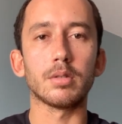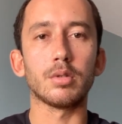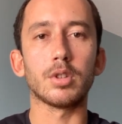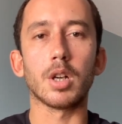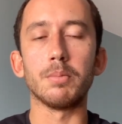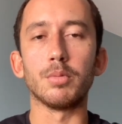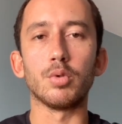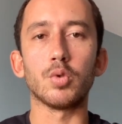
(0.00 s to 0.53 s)

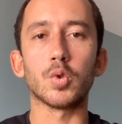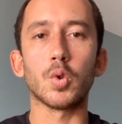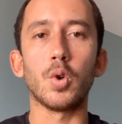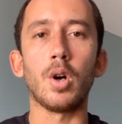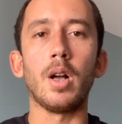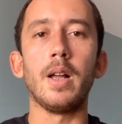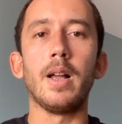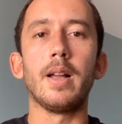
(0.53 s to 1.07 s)
Comme
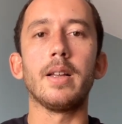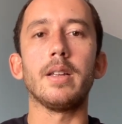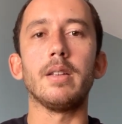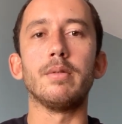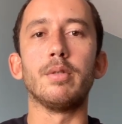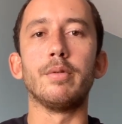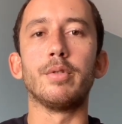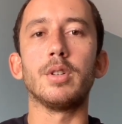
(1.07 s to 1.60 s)
toujours,
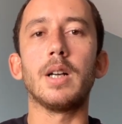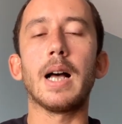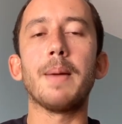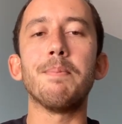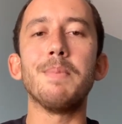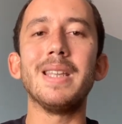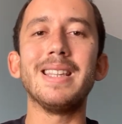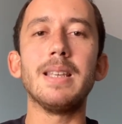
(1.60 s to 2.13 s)
il vous faudra un
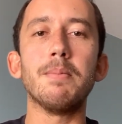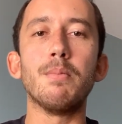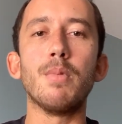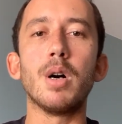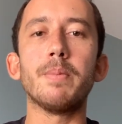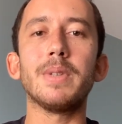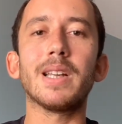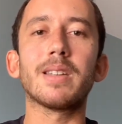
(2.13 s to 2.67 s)

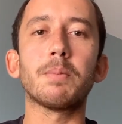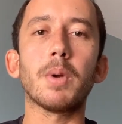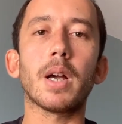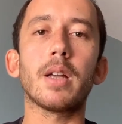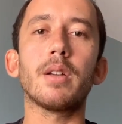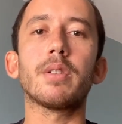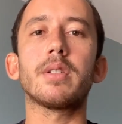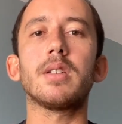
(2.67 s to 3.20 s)
minimum
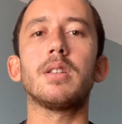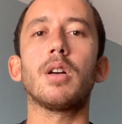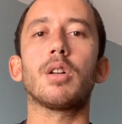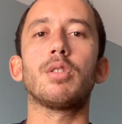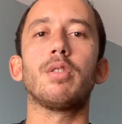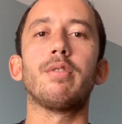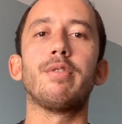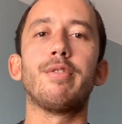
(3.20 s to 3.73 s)
d'expérience et
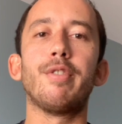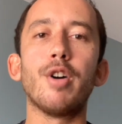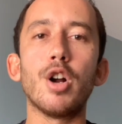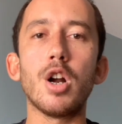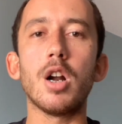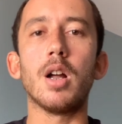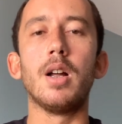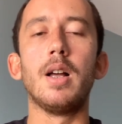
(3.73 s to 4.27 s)
d'heures de
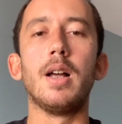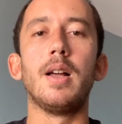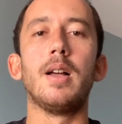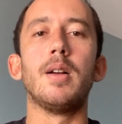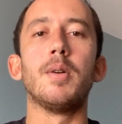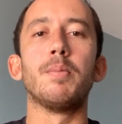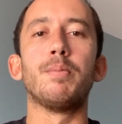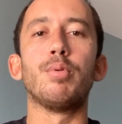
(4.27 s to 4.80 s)
vol
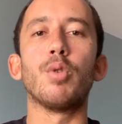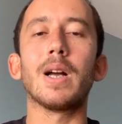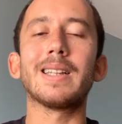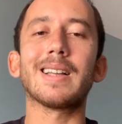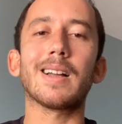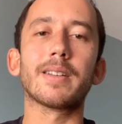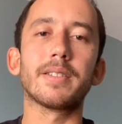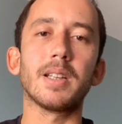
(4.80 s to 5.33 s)
pour
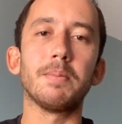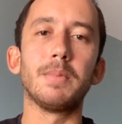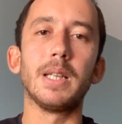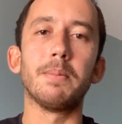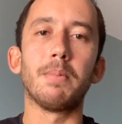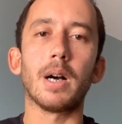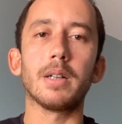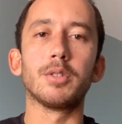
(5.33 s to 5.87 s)
être
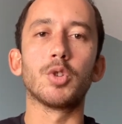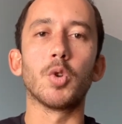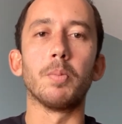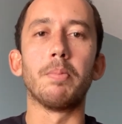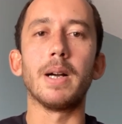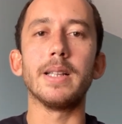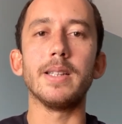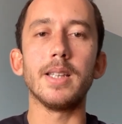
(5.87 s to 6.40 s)
accepté par une
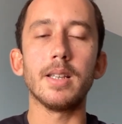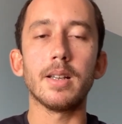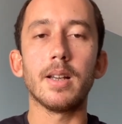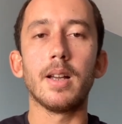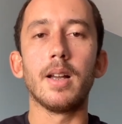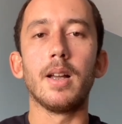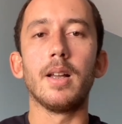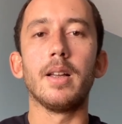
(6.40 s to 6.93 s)
compagnie
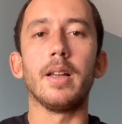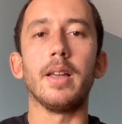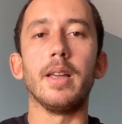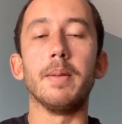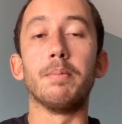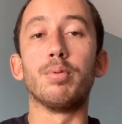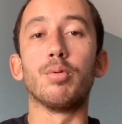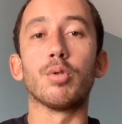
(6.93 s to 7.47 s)

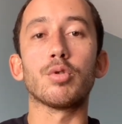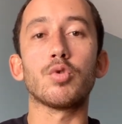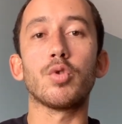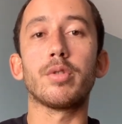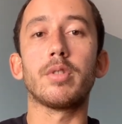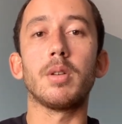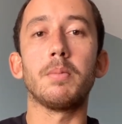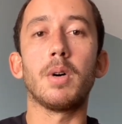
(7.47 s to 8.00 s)
et pour
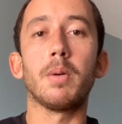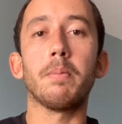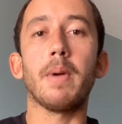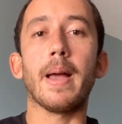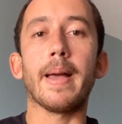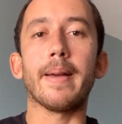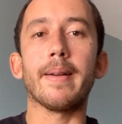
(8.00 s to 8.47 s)
justement ben,